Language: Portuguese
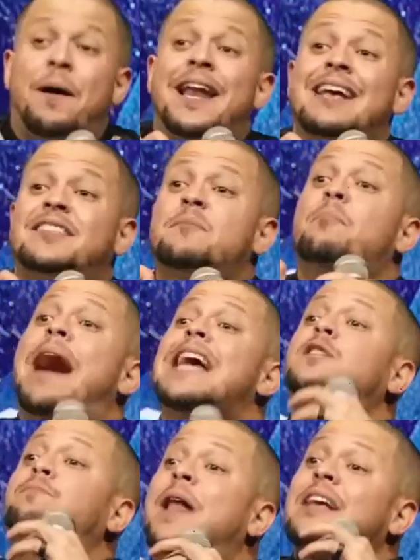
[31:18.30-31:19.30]
parece
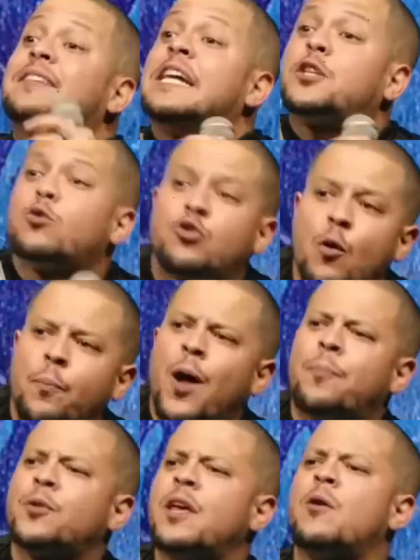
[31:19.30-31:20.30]
mais presente do que o
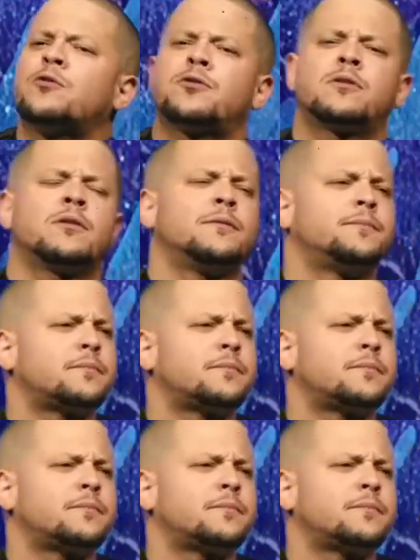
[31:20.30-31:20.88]
próprio Deus.